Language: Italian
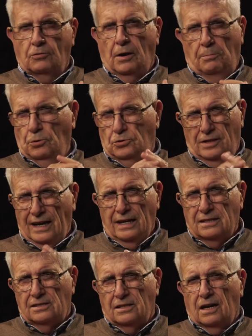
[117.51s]
una
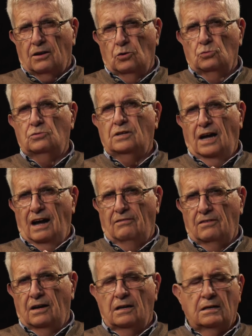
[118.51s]
potenza,
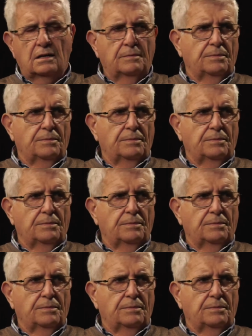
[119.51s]
contava,